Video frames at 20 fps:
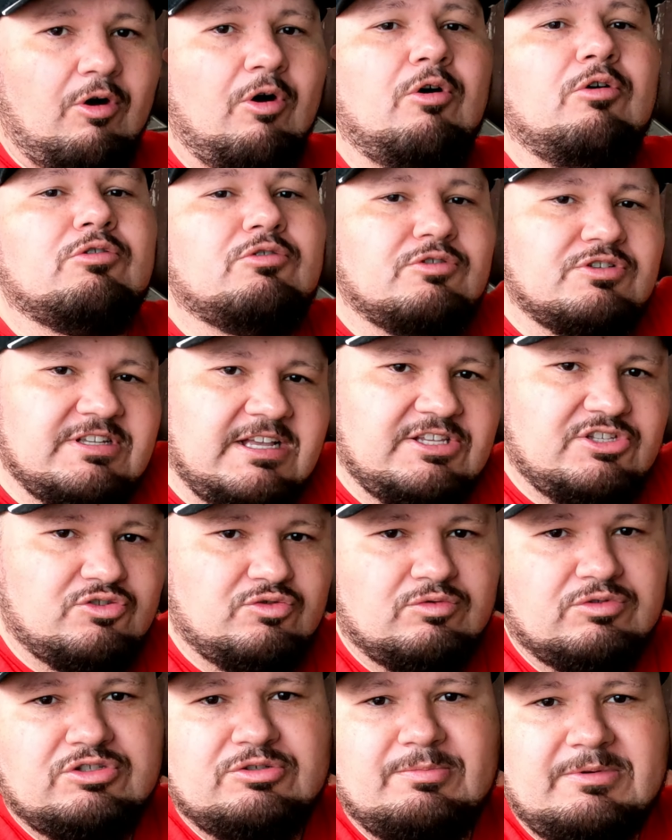outros
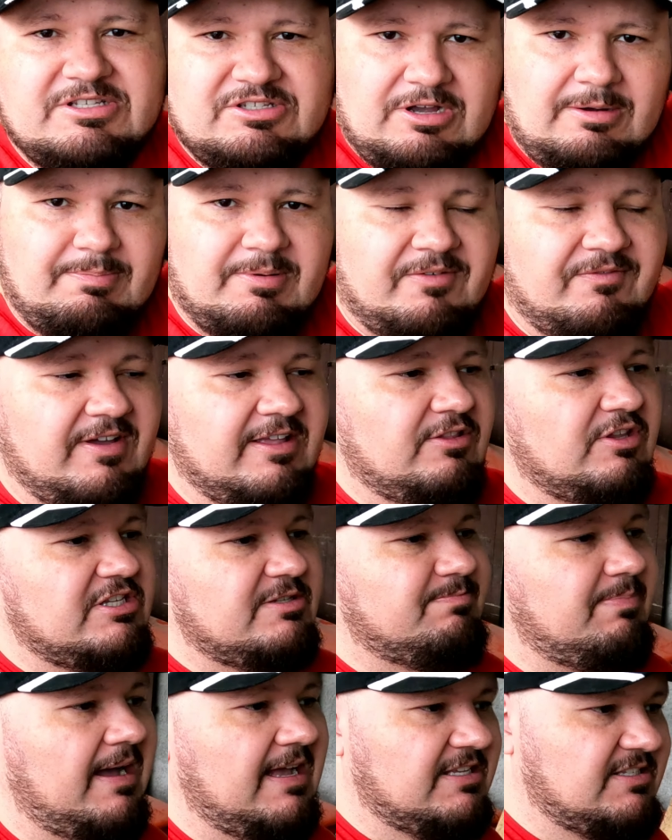assuntos, mas eu aproveito o
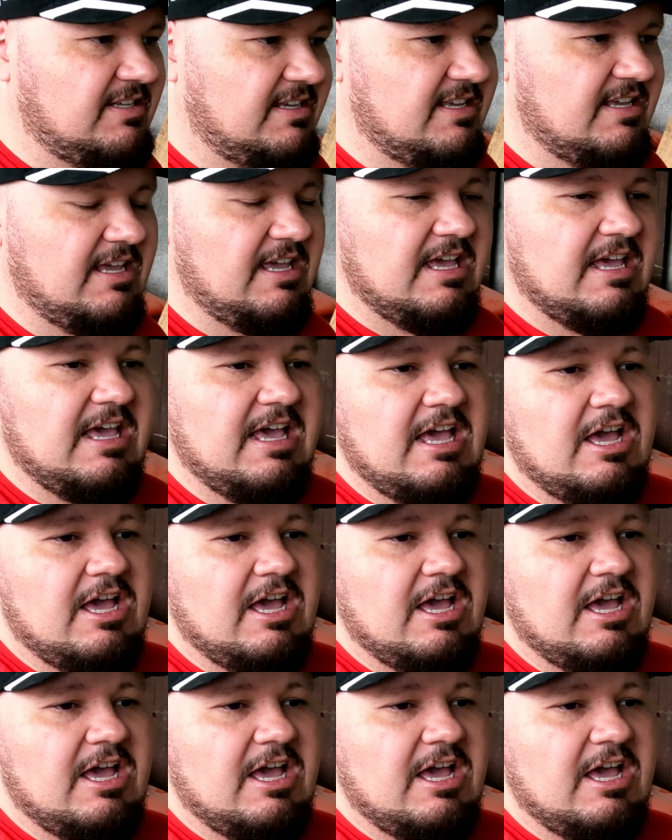espaço aí.